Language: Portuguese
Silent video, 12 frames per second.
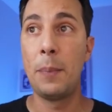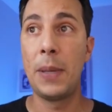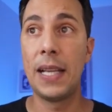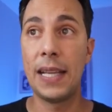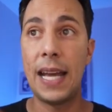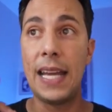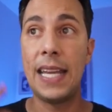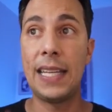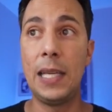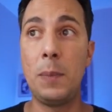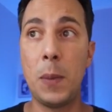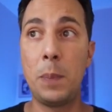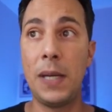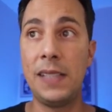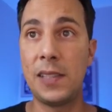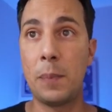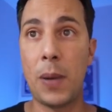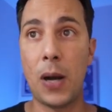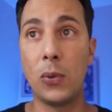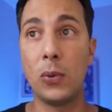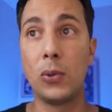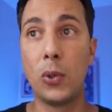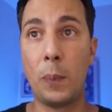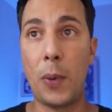pela equipe principal
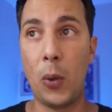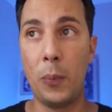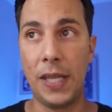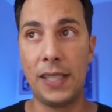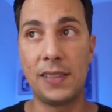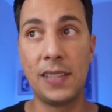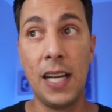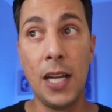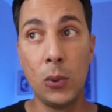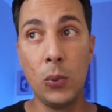do Palmeiras.